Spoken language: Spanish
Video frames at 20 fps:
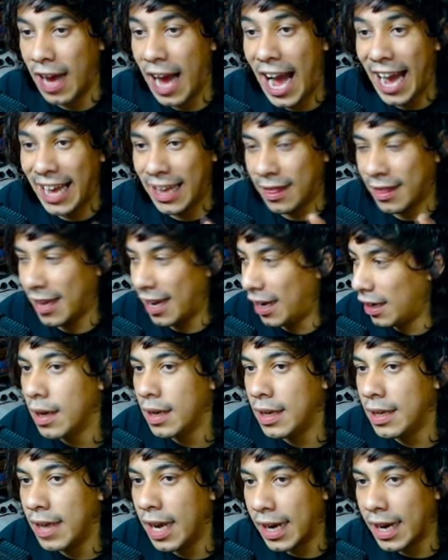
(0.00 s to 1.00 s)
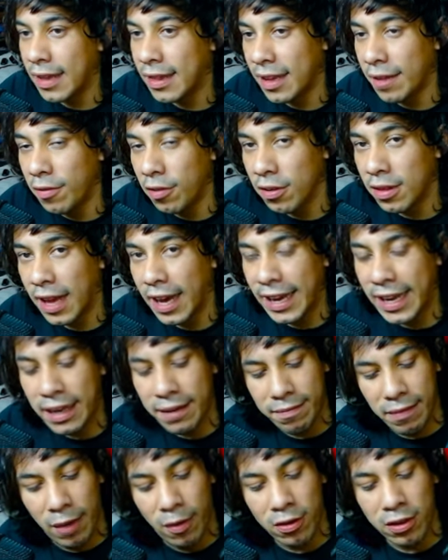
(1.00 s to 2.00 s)
Ahí está. Y ya que estemos ahí,
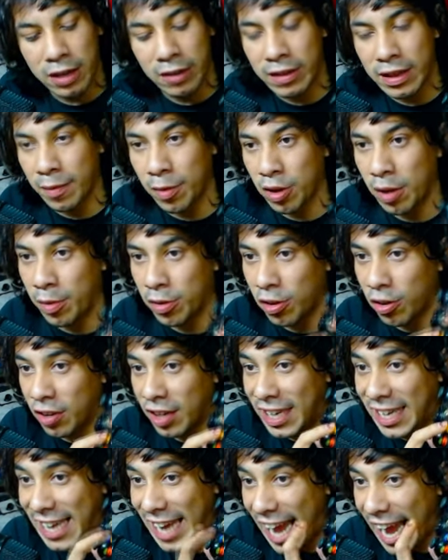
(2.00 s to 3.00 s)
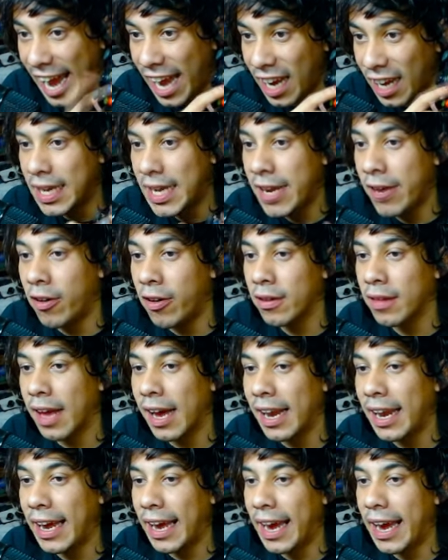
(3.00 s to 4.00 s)
vamos otra vez a presionar el botón Y y vamos a
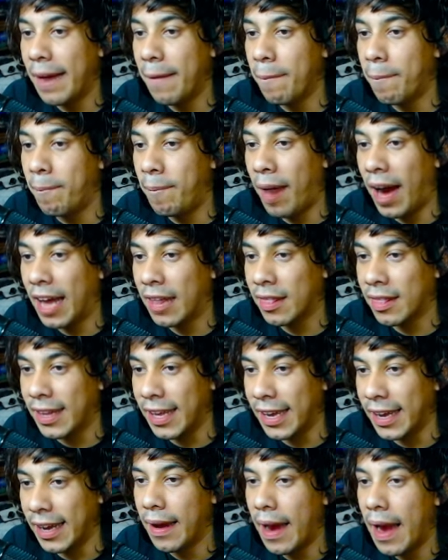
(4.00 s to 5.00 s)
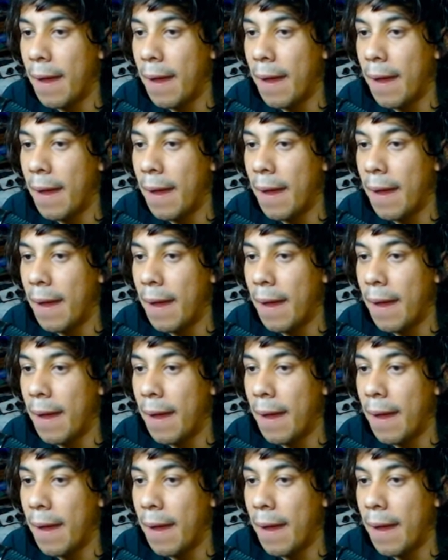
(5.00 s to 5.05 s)
darle en paste,